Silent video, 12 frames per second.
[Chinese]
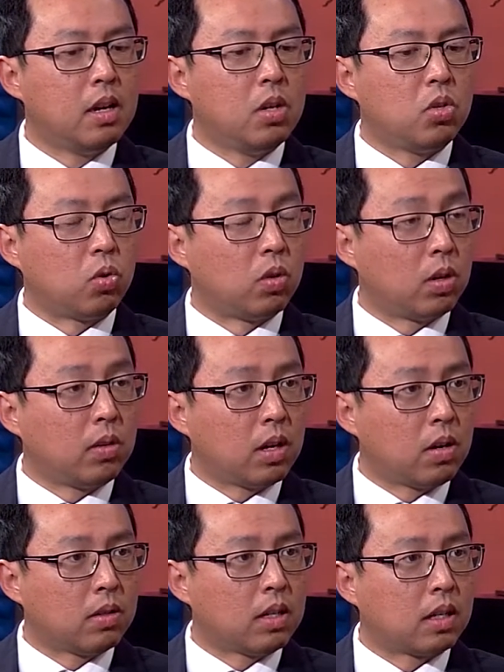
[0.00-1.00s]
肿瘤以
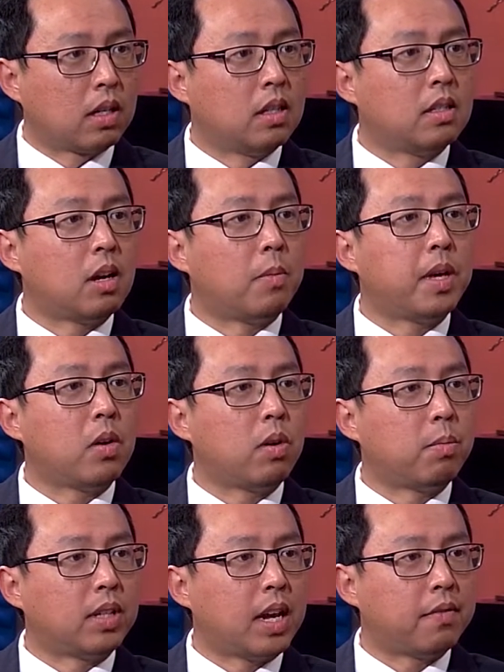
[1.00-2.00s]
后呢，可能小便会
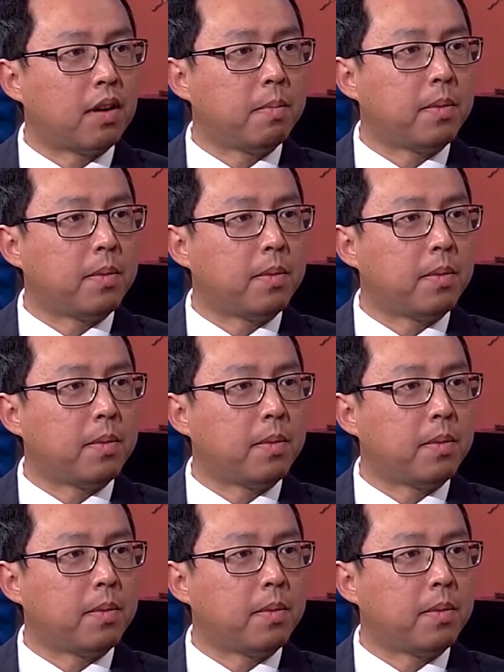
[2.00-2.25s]
不太方